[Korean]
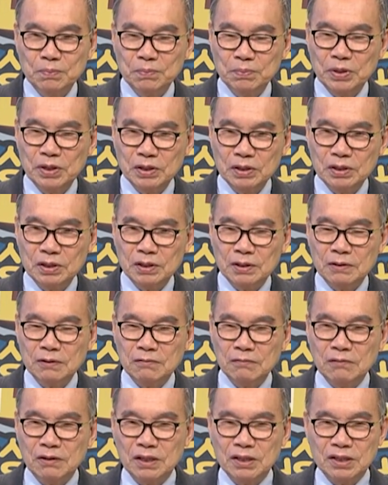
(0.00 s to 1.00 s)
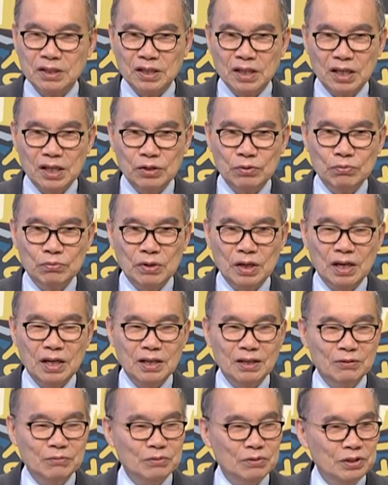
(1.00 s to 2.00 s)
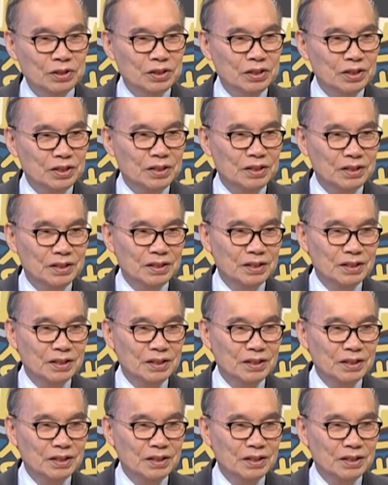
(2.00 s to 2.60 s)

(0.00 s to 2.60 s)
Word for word: 평등과 자유가 이루어지는